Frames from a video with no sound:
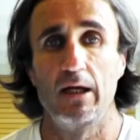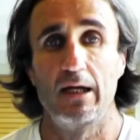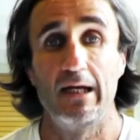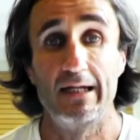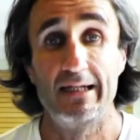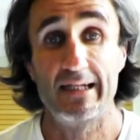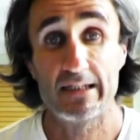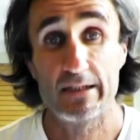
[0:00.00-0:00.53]
Il
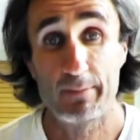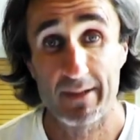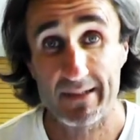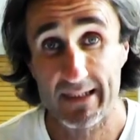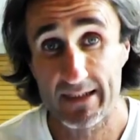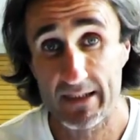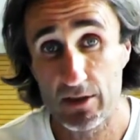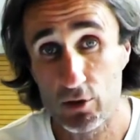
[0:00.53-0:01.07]
10 x
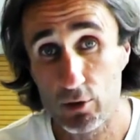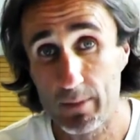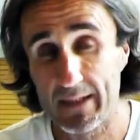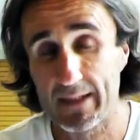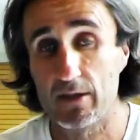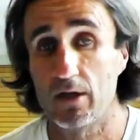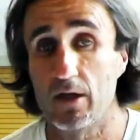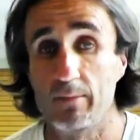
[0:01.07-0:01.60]
600
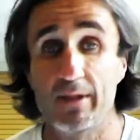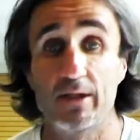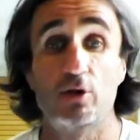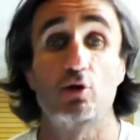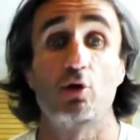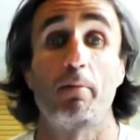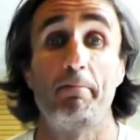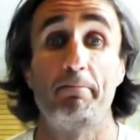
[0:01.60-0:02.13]
metri è un
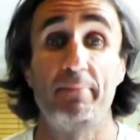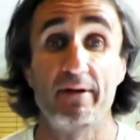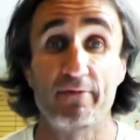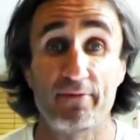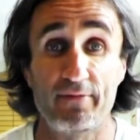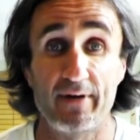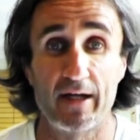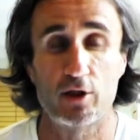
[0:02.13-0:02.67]
allenamento
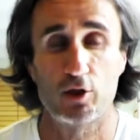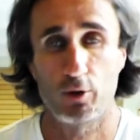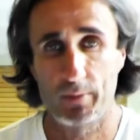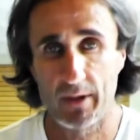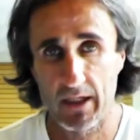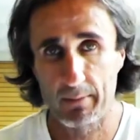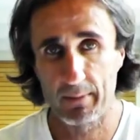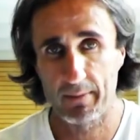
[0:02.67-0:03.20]
perfetto per
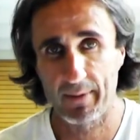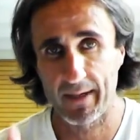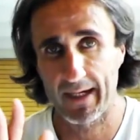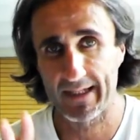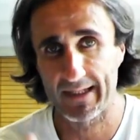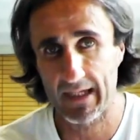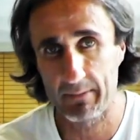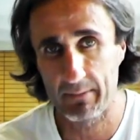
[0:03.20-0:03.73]
chi prepara i
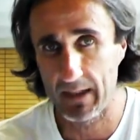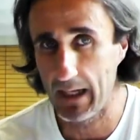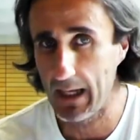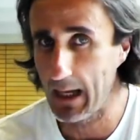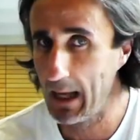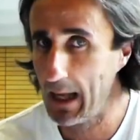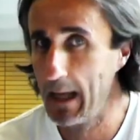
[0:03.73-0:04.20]
3000